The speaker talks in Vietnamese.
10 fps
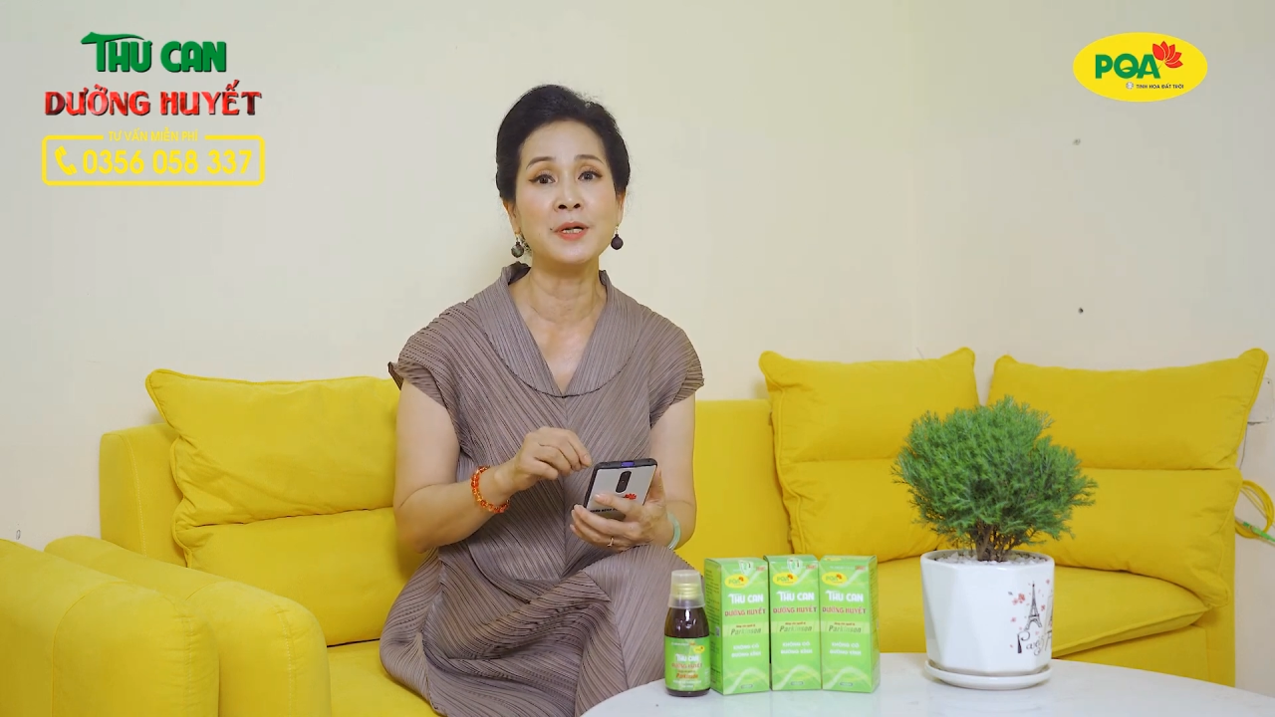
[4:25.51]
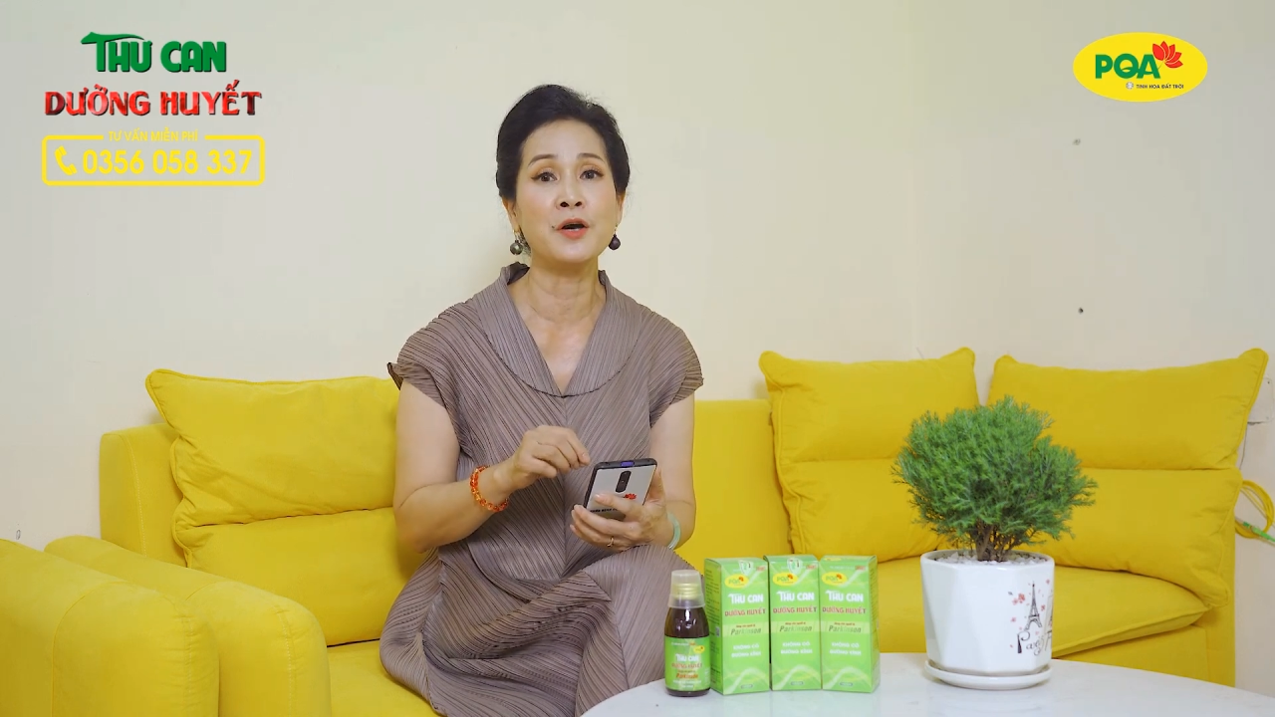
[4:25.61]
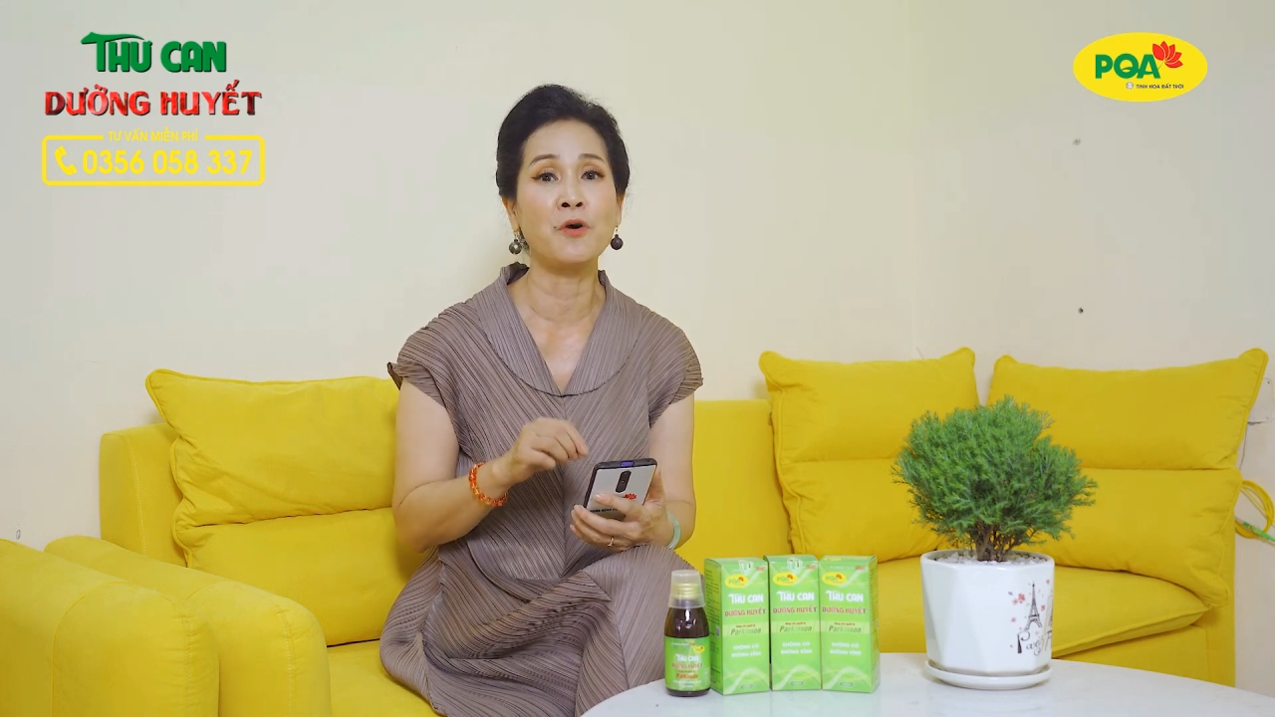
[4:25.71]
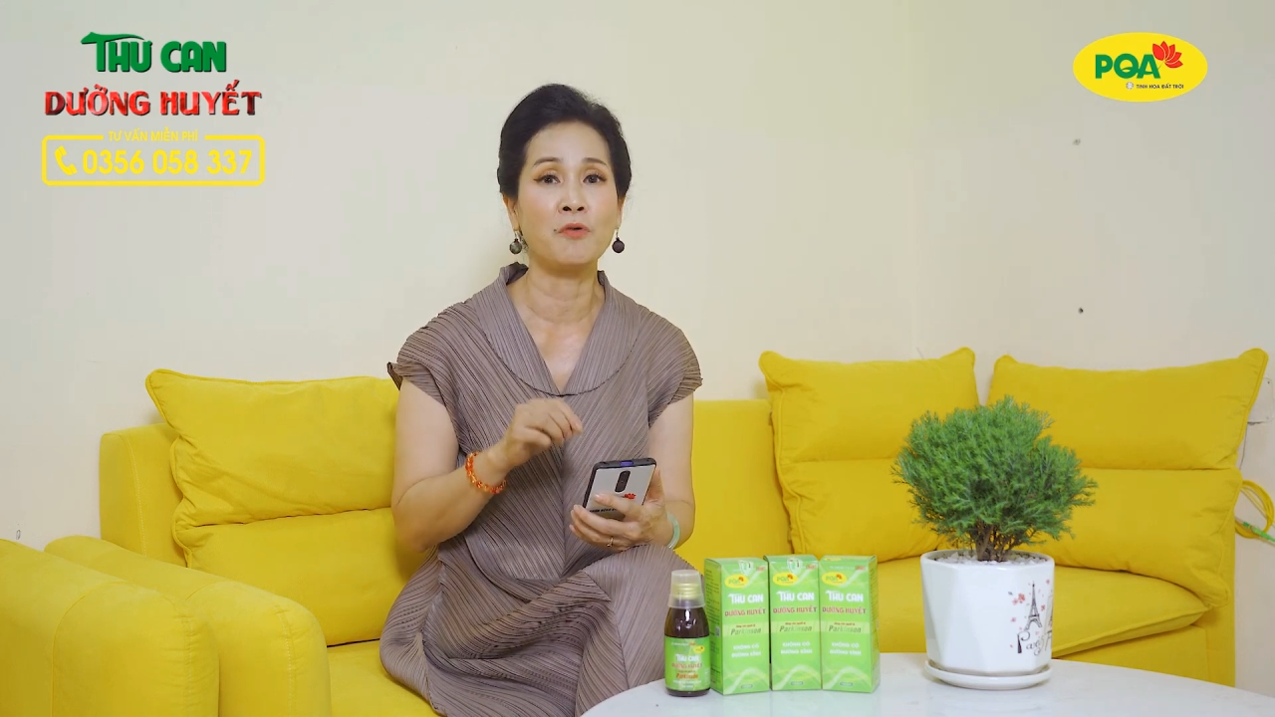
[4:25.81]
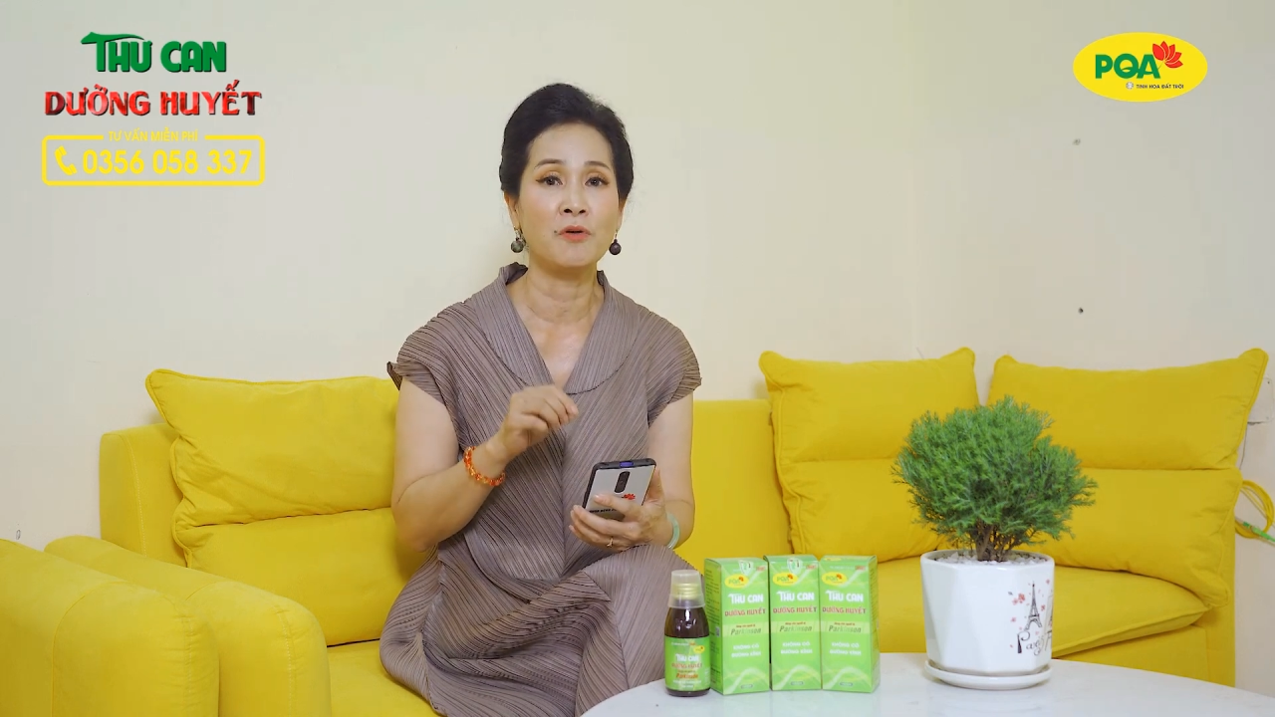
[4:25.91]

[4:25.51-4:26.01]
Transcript: hiểu